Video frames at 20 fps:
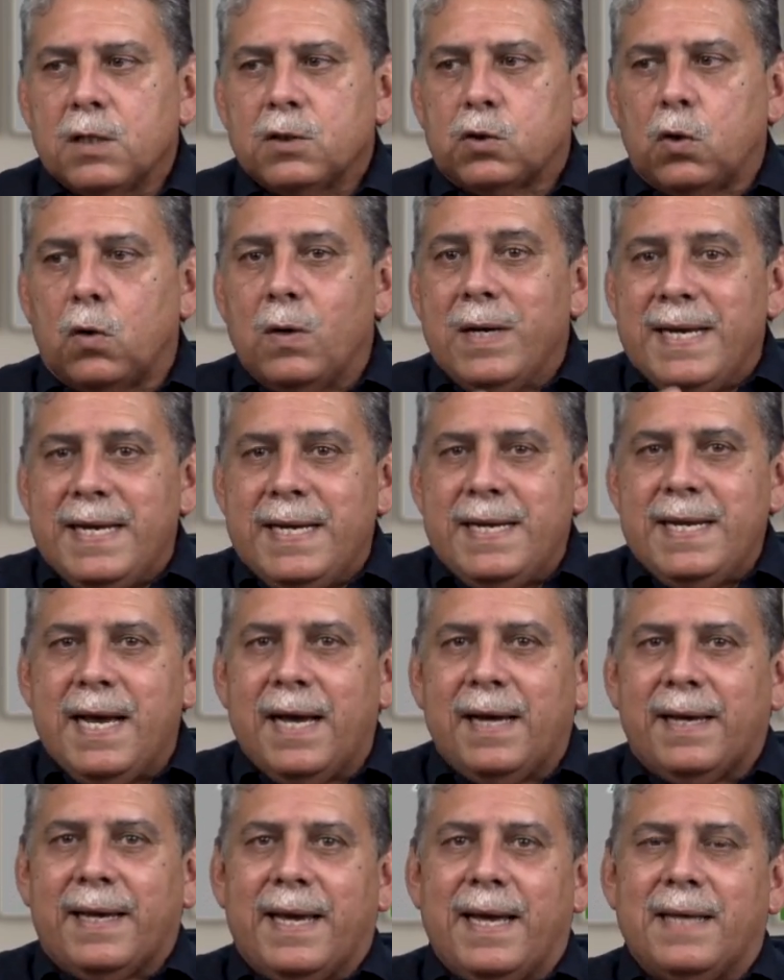Son
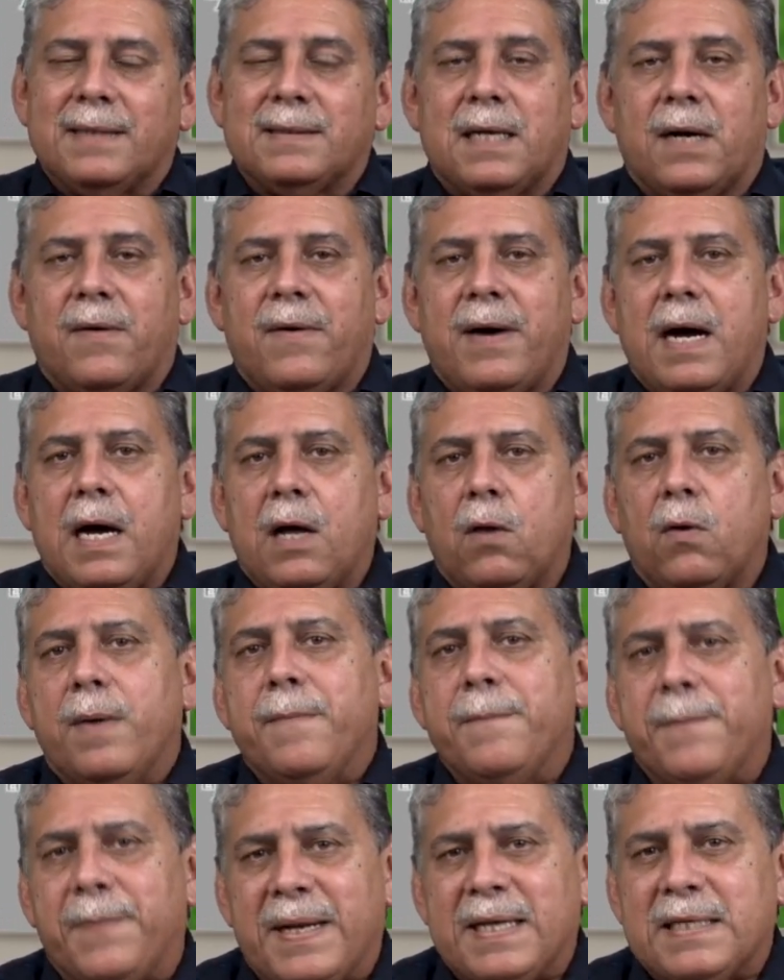líneas que han trabajado
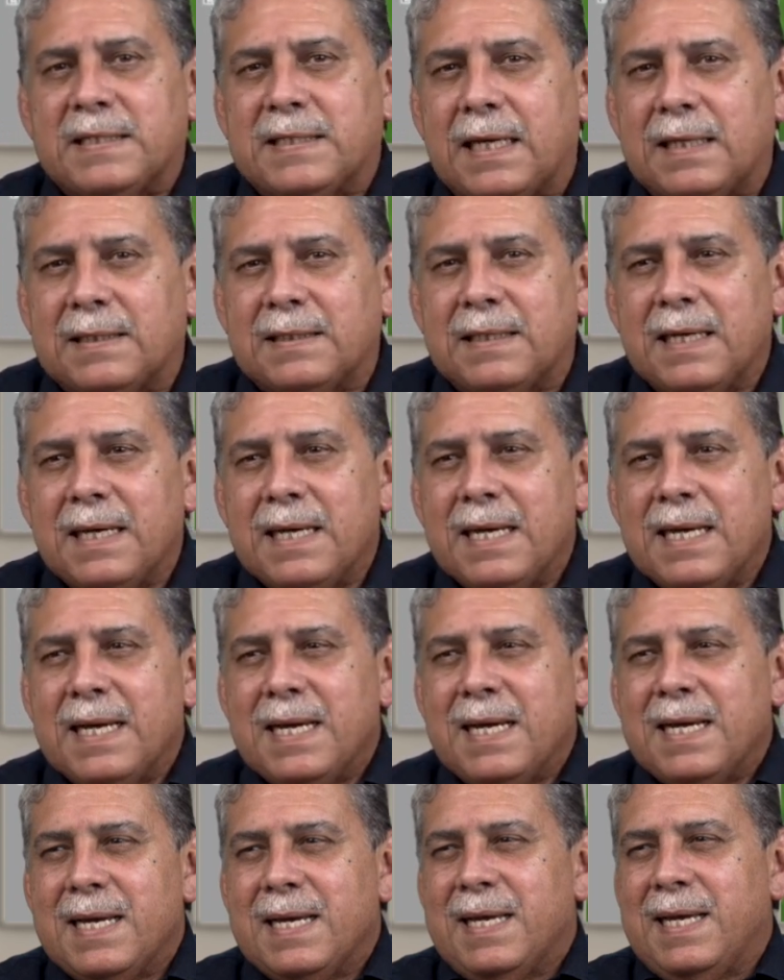empresas
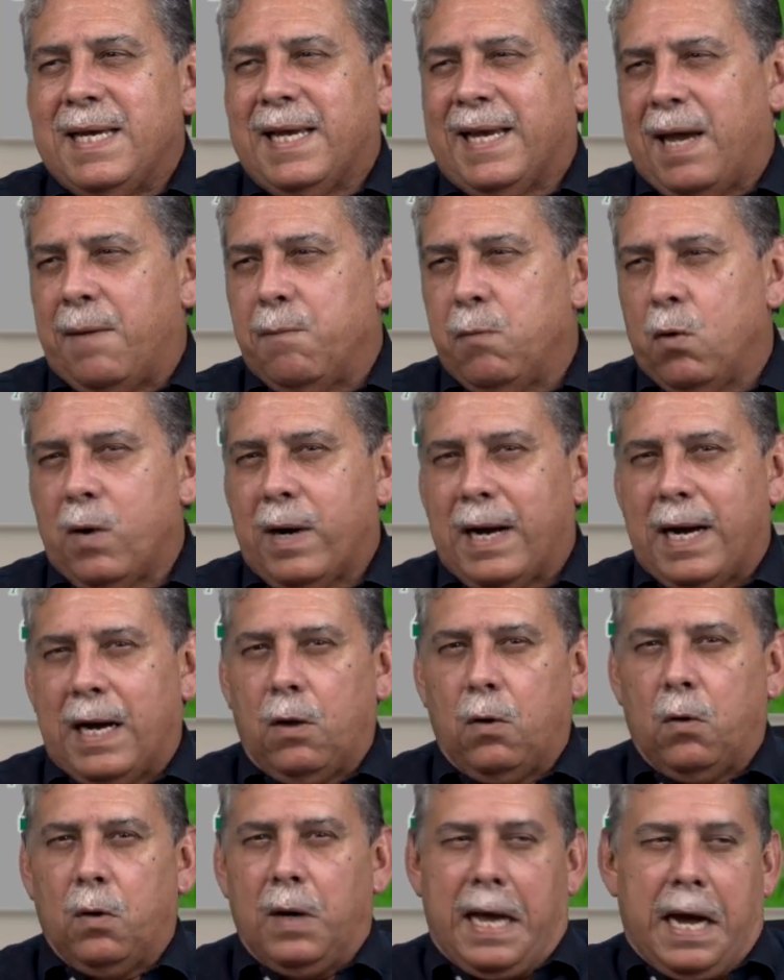y que han
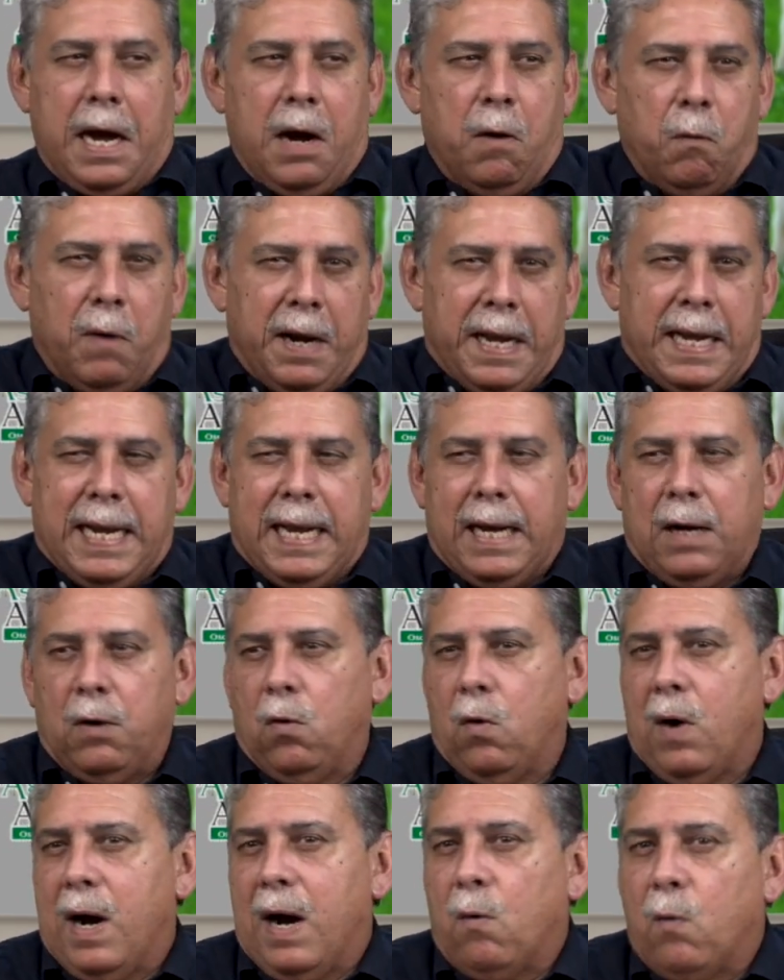buscado las abuelas,
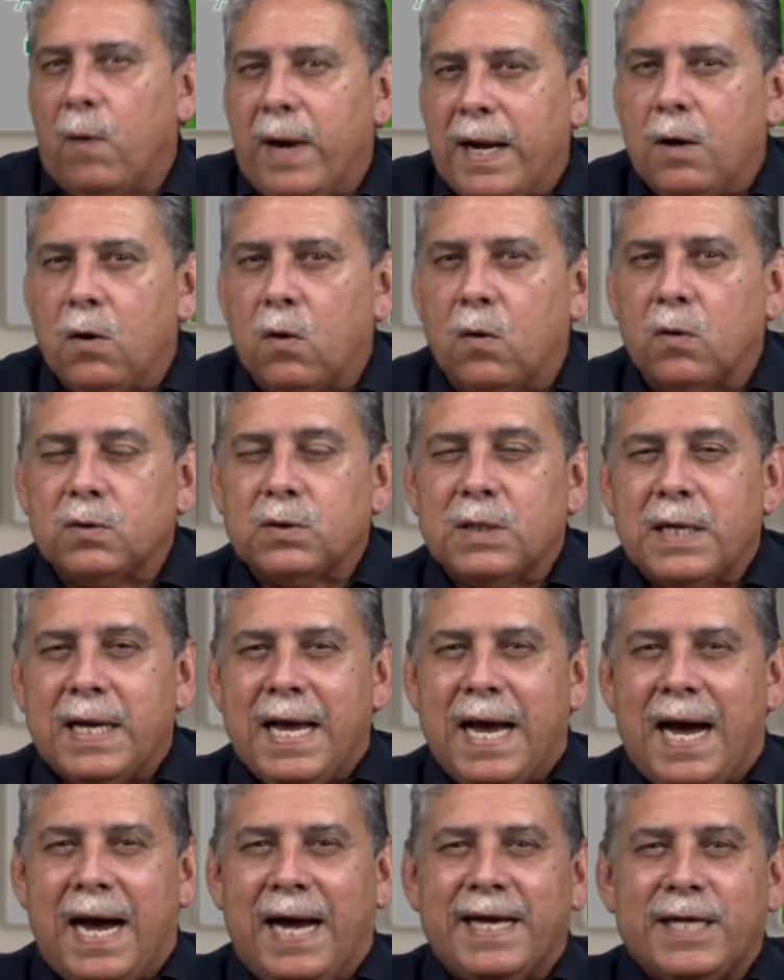los abuelos,
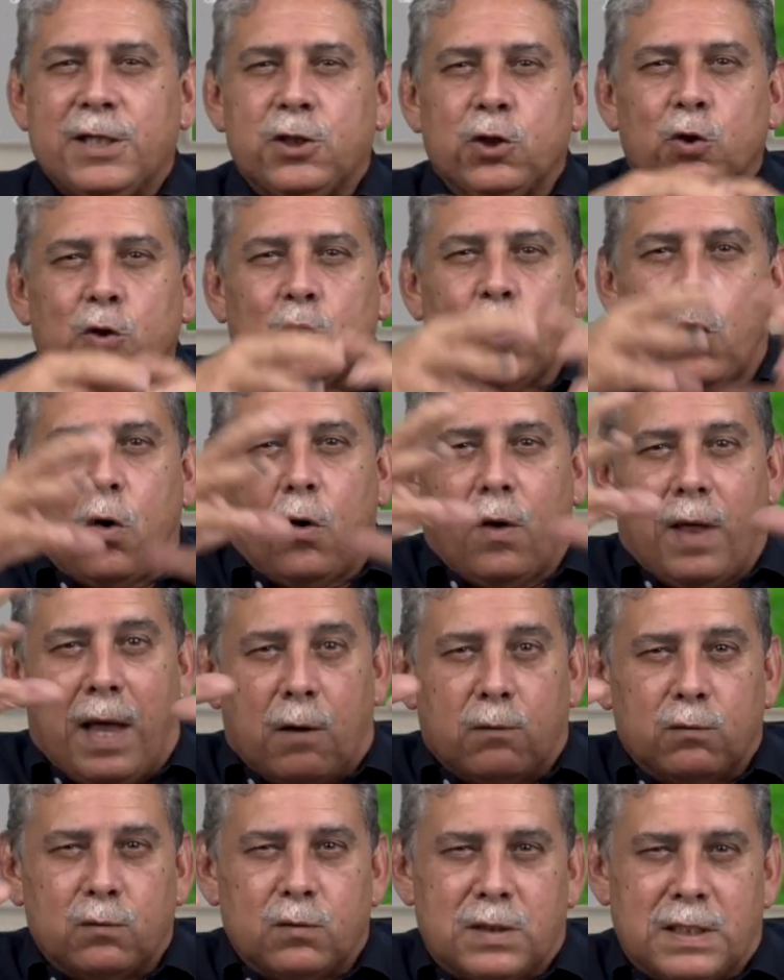han hecho
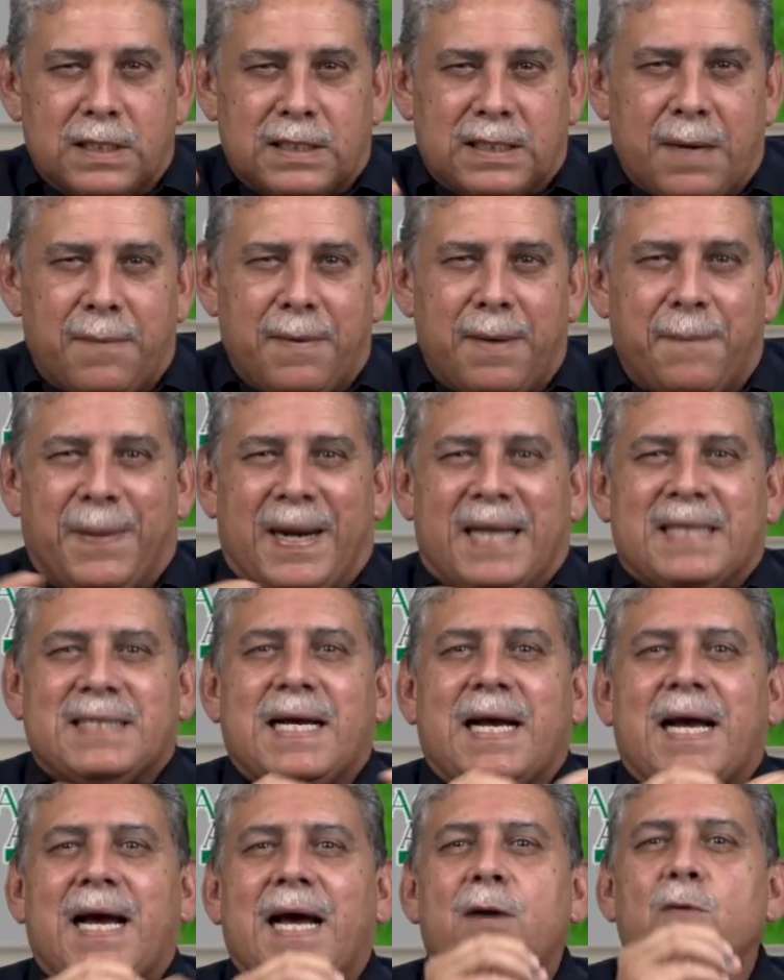todo un sistema para
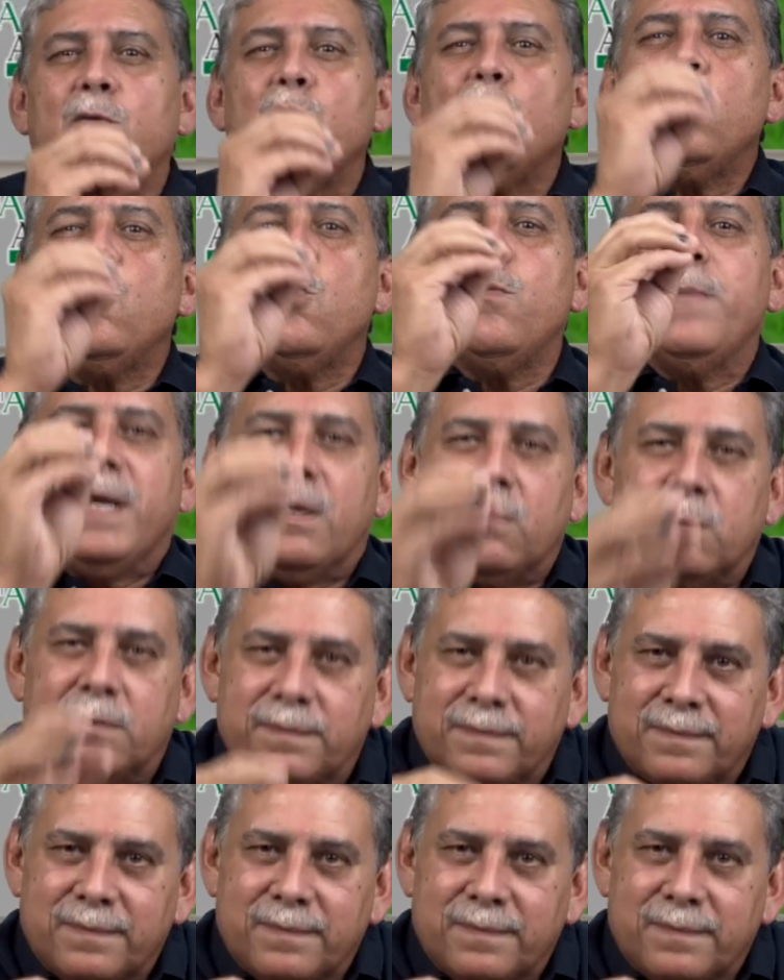sacar un número,